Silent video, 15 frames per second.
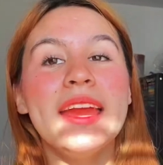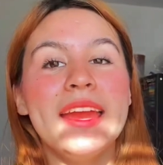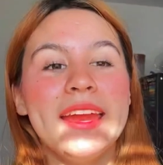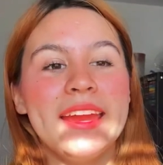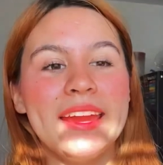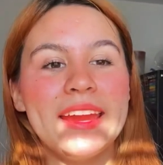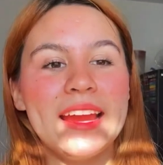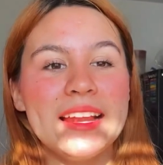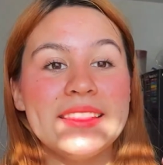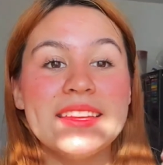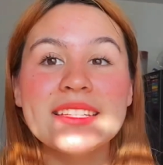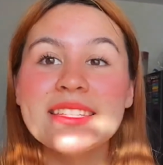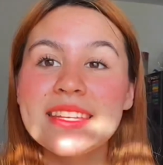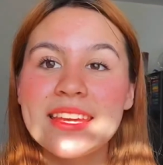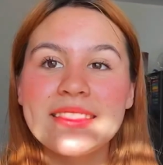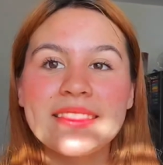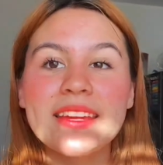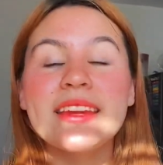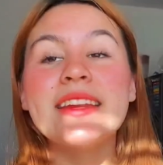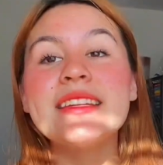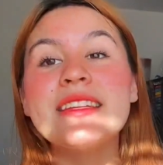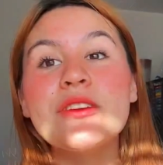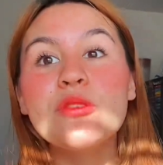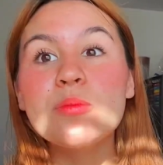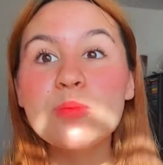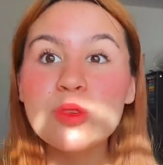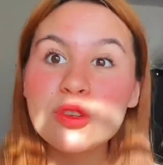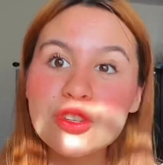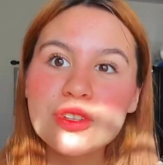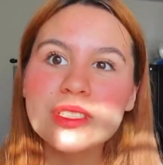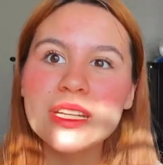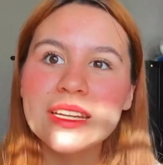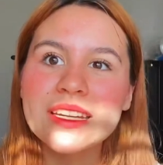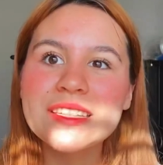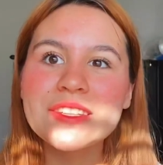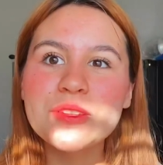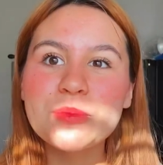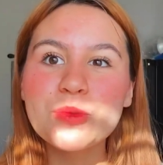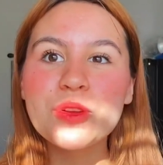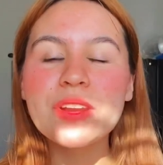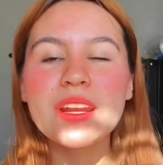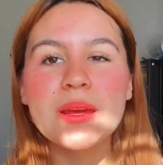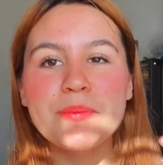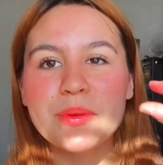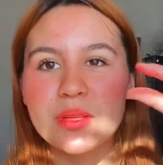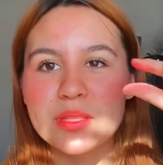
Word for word: eh, al día siguiente crecieron mucho, están creciendo muy rápido,